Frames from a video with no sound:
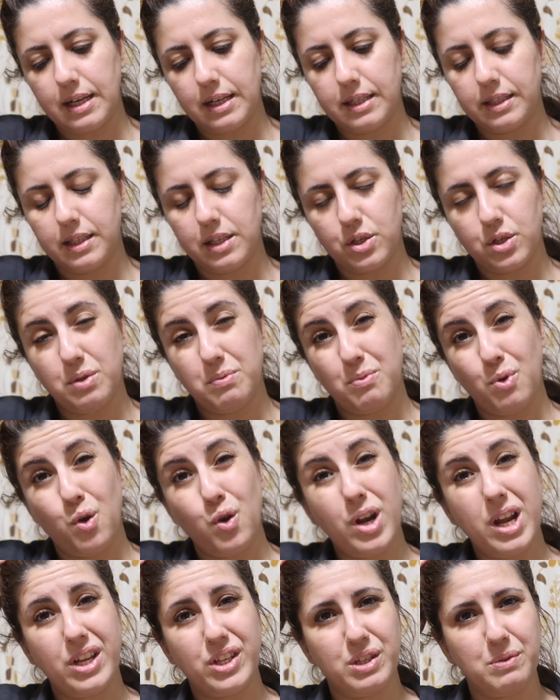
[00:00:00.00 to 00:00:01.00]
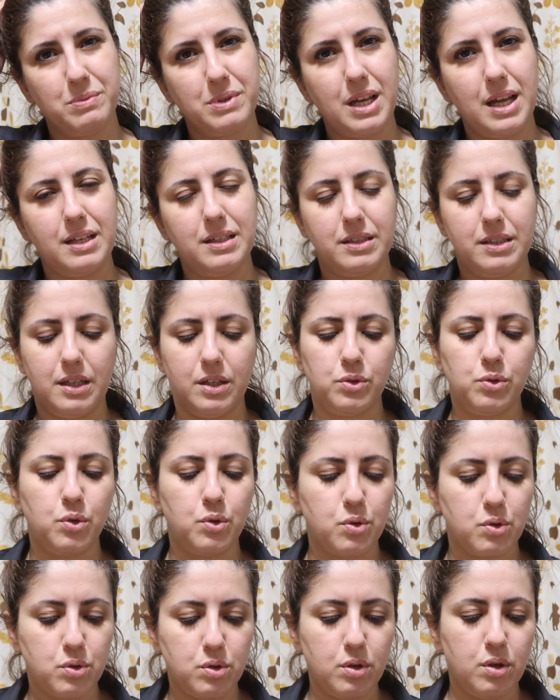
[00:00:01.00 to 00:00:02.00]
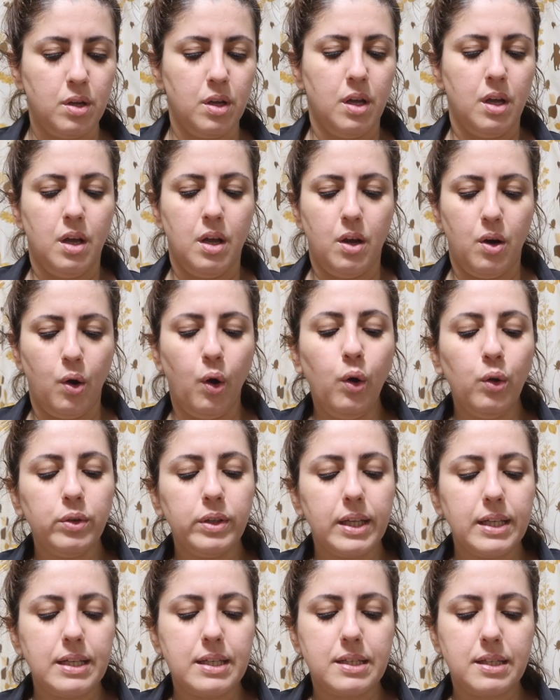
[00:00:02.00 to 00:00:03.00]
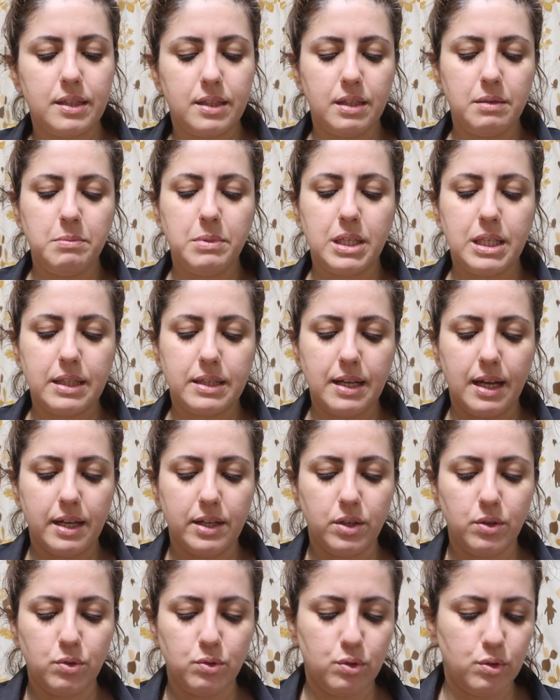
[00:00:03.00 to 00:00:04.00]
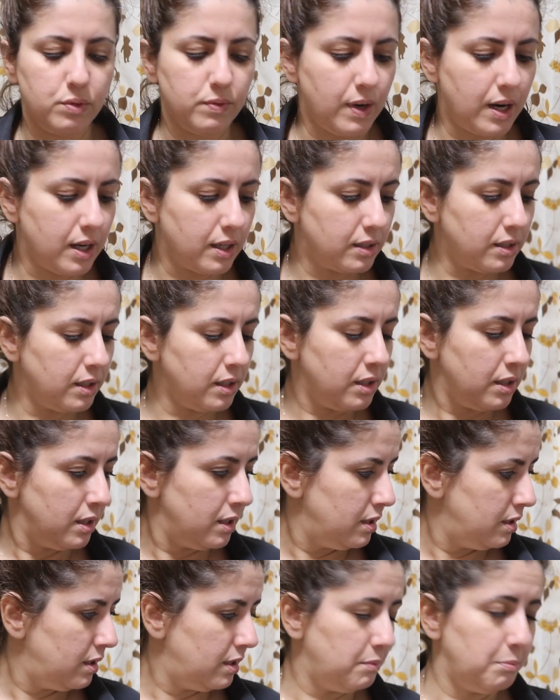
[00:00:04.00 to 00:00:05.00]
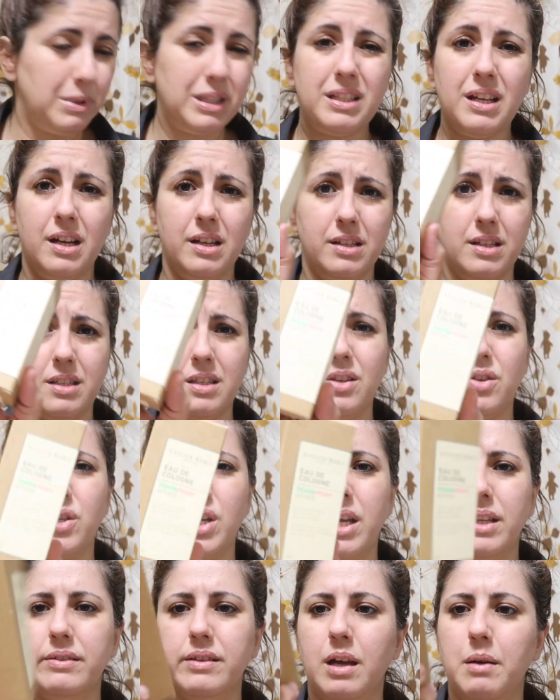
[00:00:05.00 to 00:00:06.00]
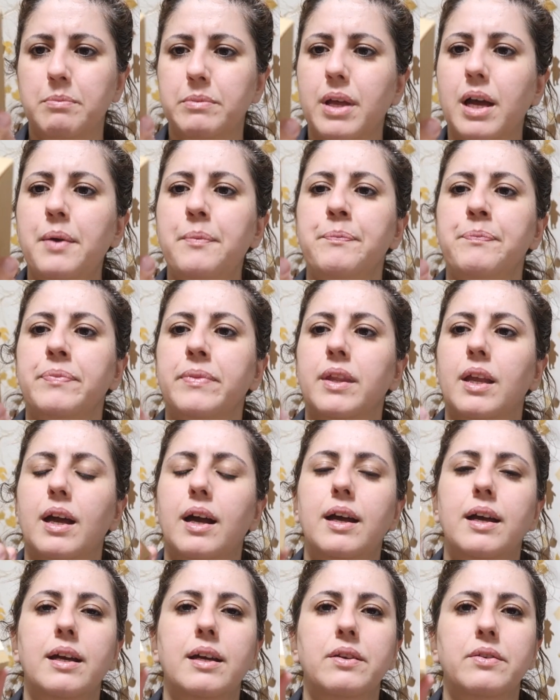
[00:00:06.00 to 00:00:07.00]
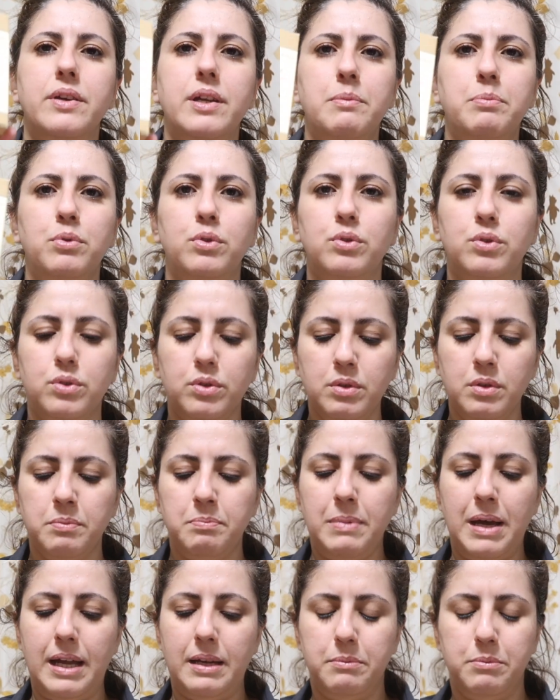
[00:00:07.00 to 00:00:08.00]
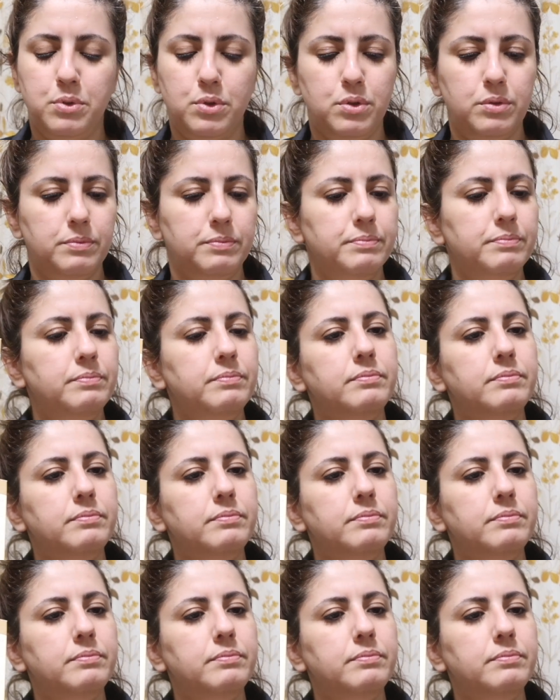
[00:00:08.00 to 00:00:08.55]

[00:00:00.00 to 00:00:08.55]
arkadaşım, öğrencim geldi daha doğrusu. Ondan istediğim iki tane ürün vardı. Bir tanesi çantamda. E, Rebel'un ben bu